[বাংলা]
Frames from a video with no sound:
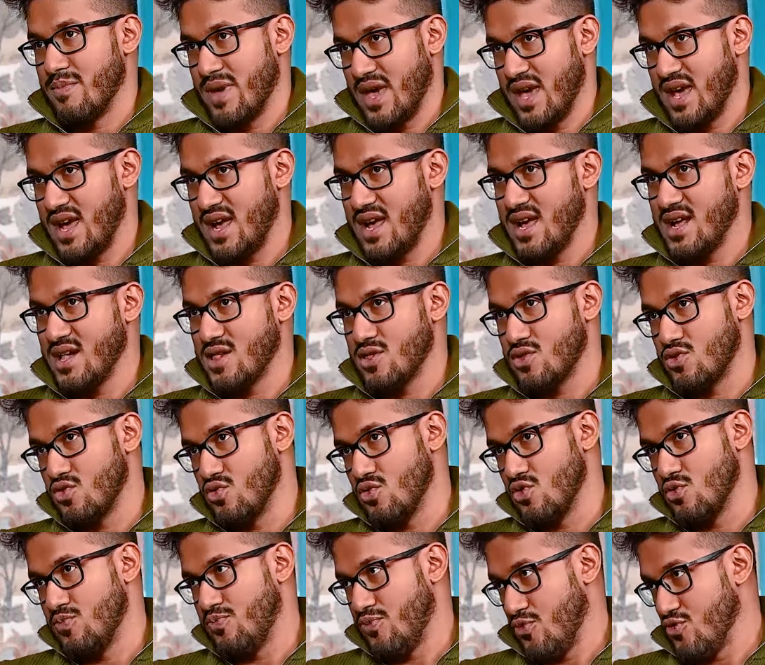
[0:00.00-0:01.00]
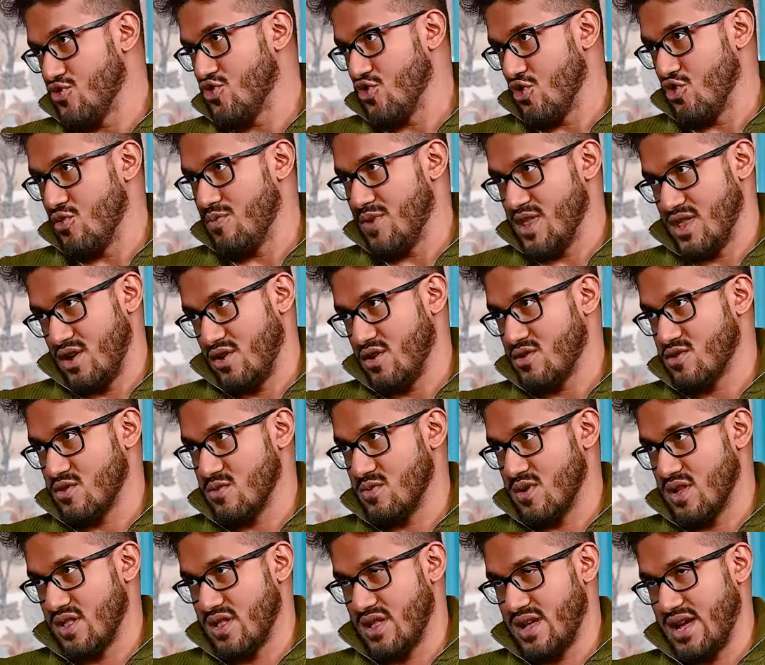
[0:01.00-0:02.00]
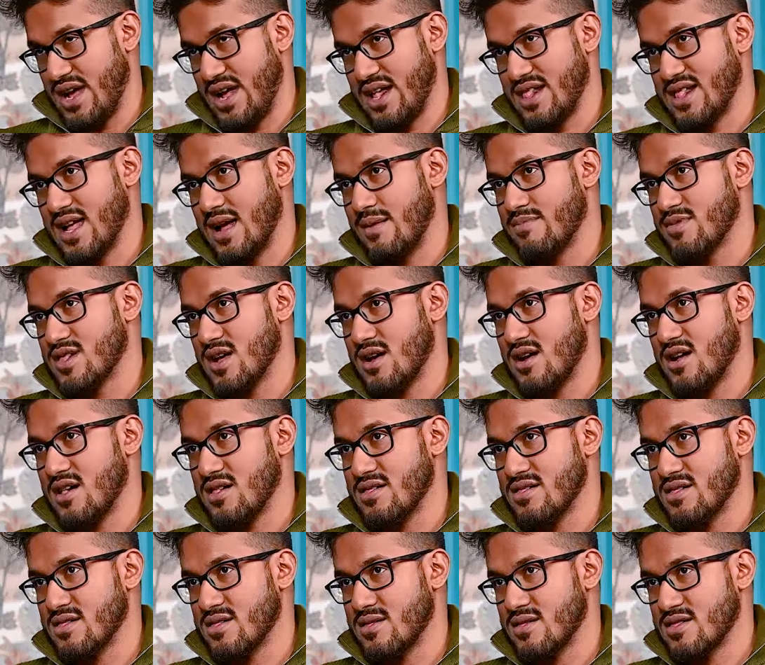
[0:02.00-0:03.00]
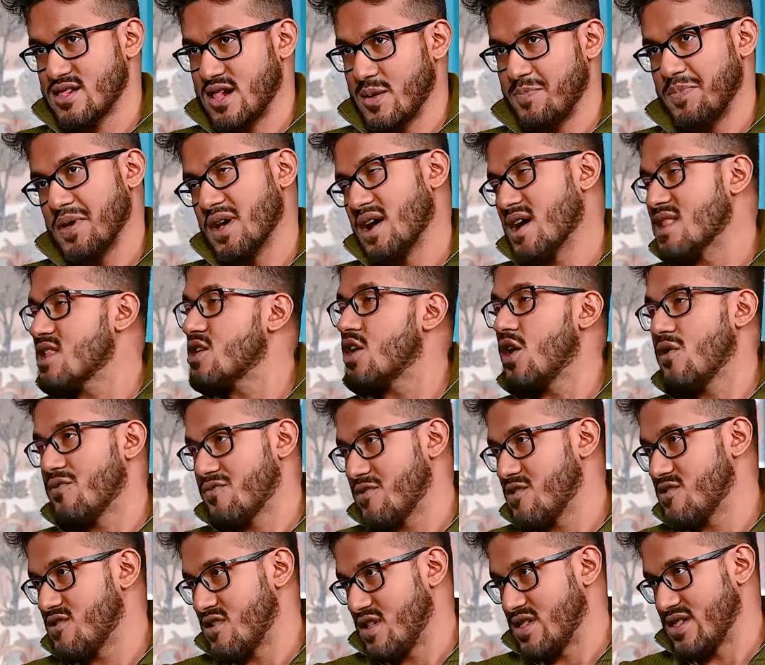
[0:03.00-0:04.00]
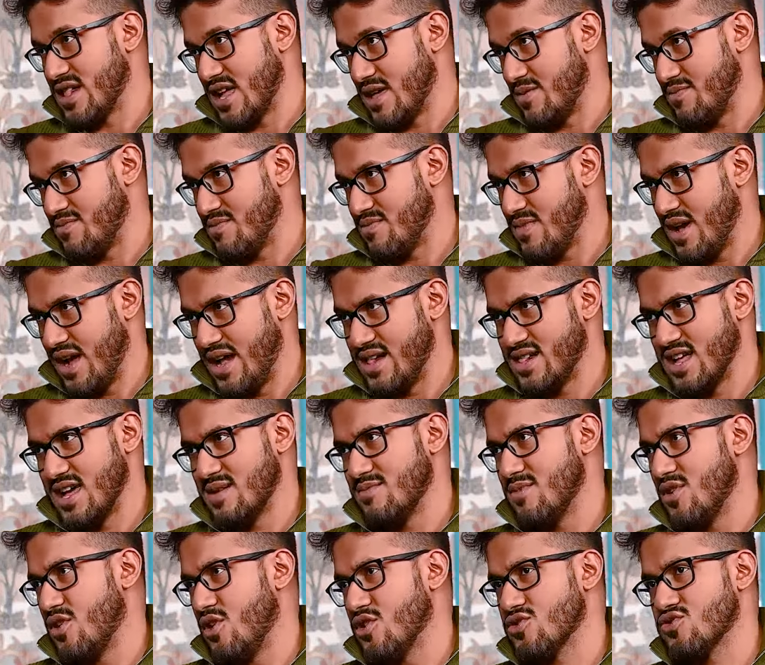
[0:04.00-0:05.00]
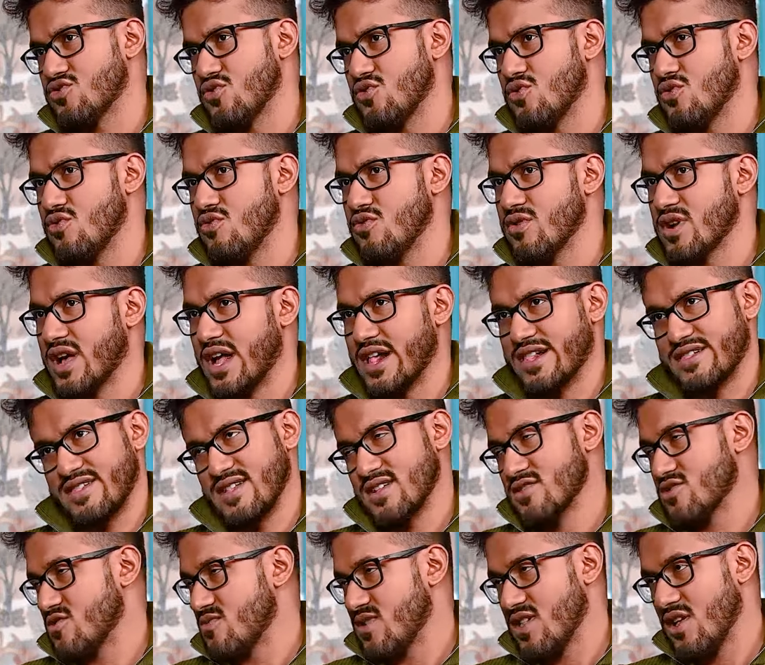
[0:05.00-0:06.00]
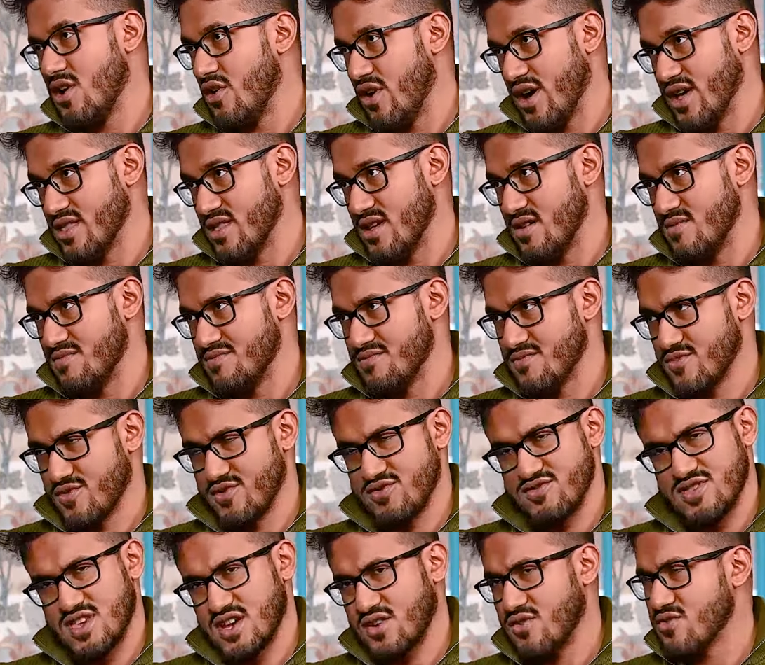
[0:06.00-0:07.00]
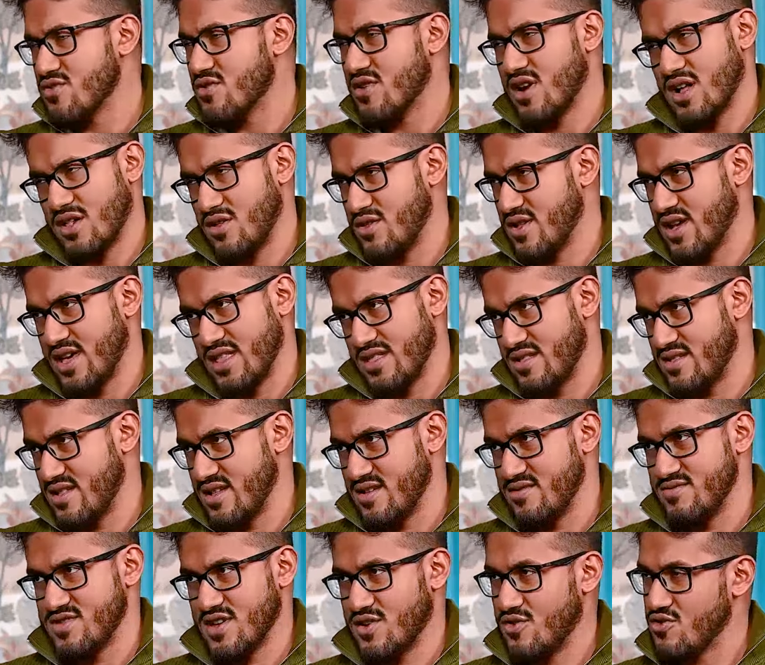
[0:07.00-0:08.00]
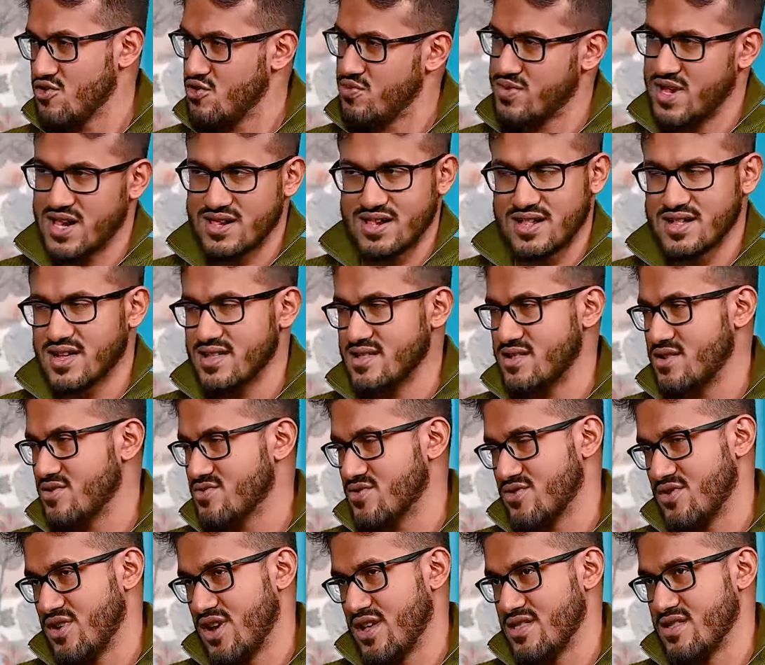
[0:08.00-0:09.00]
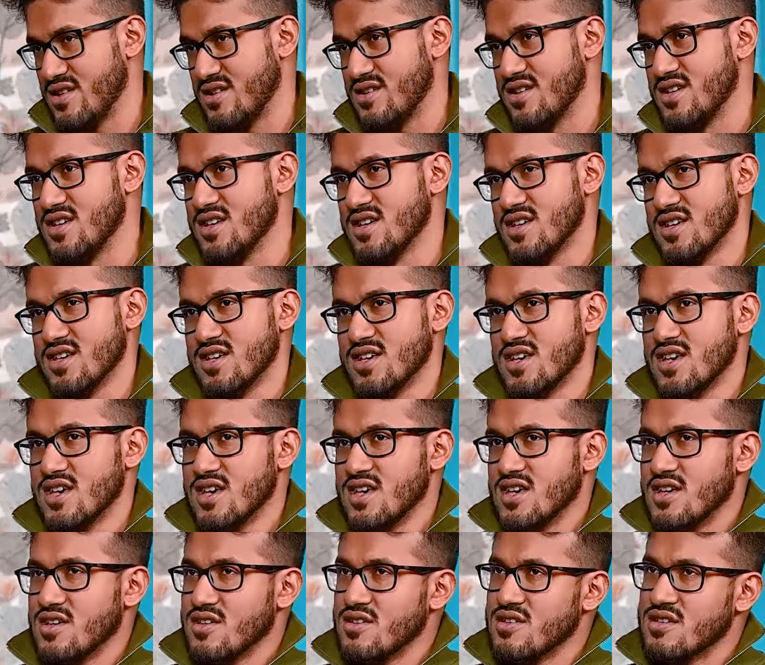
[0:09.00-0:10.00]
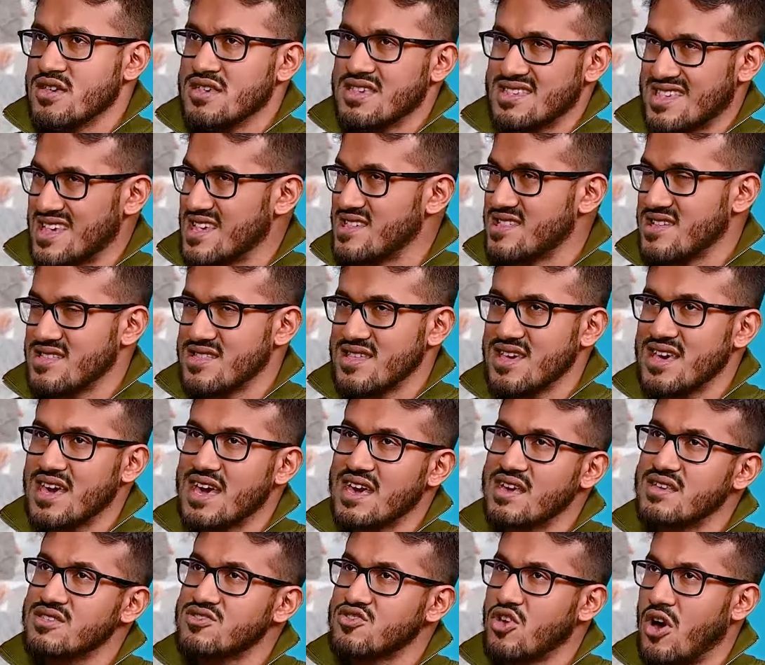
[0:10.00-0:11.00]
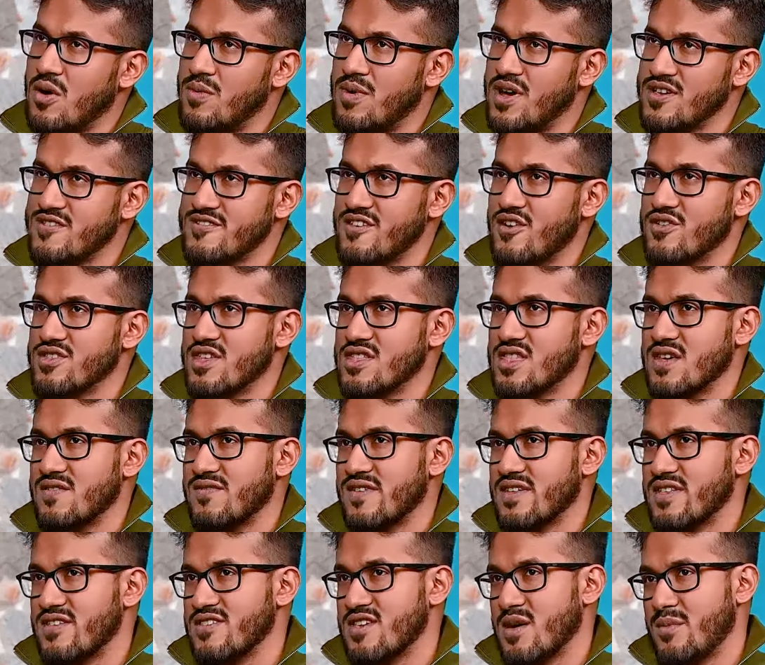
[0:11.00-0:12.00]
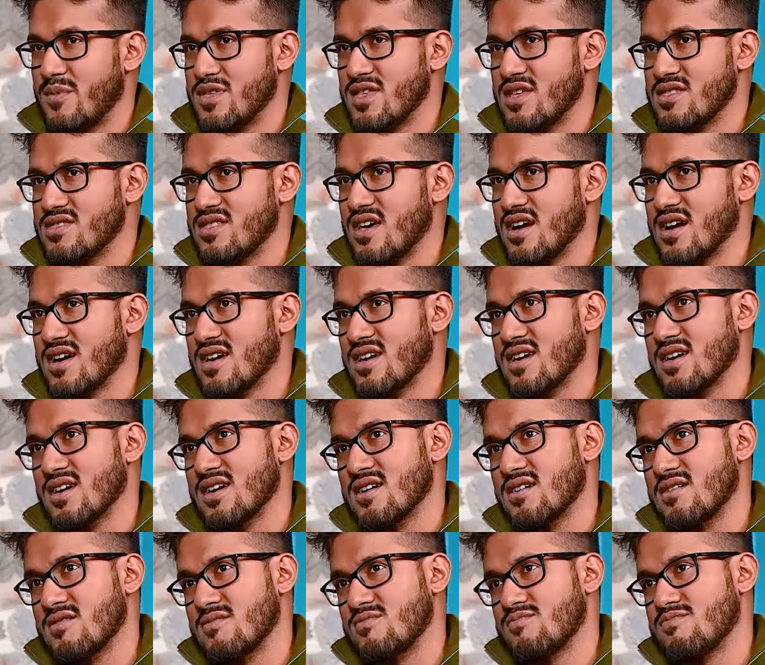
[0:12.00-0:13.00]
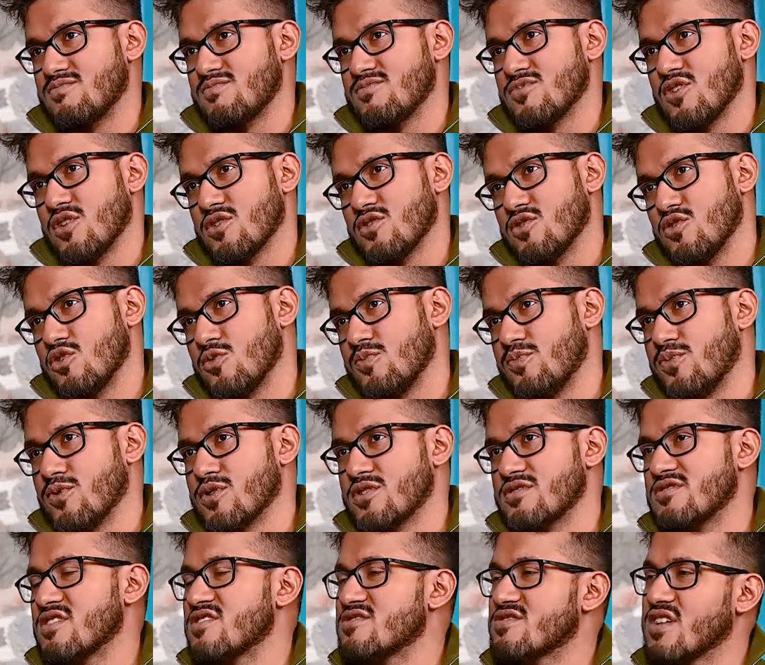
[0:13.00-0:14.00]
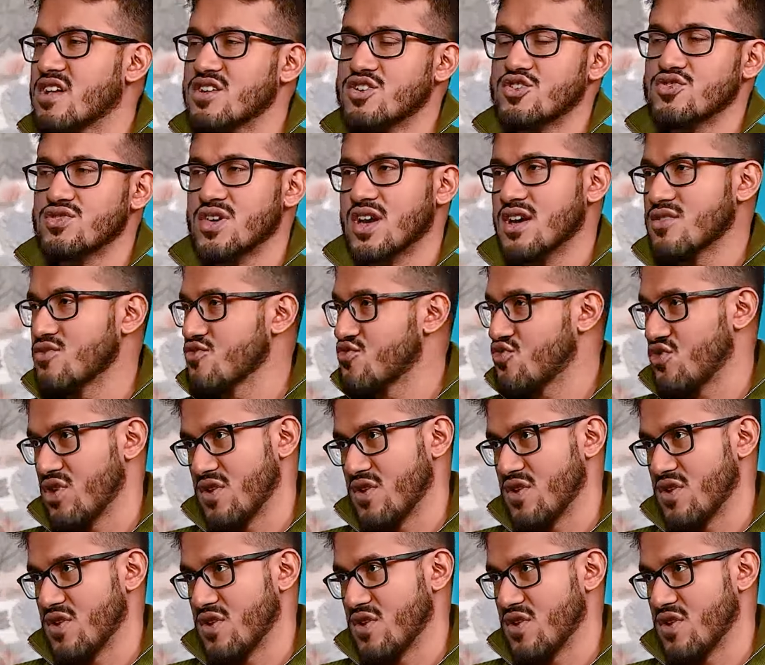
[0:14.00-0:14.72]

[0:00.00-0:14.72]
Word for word: মে টু পুজো মানে অক্টোবর এই টাইমটা টিপিক্যালি অফ সিজন টাইম এই টাইমে অত কেটারিং তোমার হয় না যে কোনো কারোর ক্ষেত্রেই যে কোনো ব্র্যান্ডের ক্ষেত্রে অত হয় না সিজনে এই ছ মাসে অন এন অ্যাভারেজ আমাদের থাকে ধরো ওপর নিচ দেড়শো থেকে দুশো